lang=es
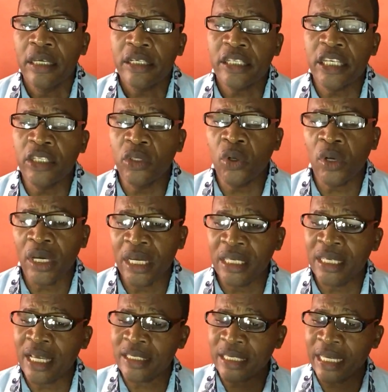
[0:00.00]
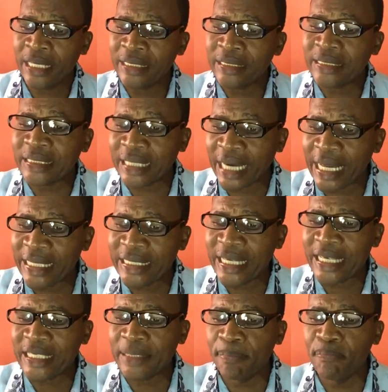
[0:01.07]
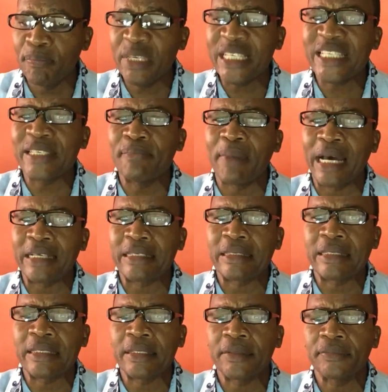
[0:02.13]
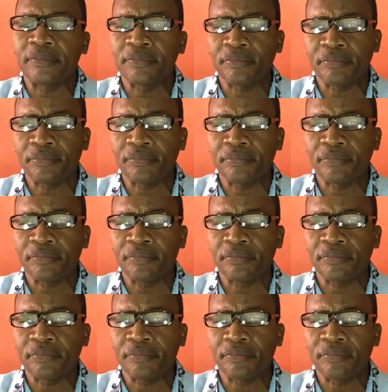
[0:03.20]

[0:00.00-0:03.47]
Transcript: sino en las entrañas mismas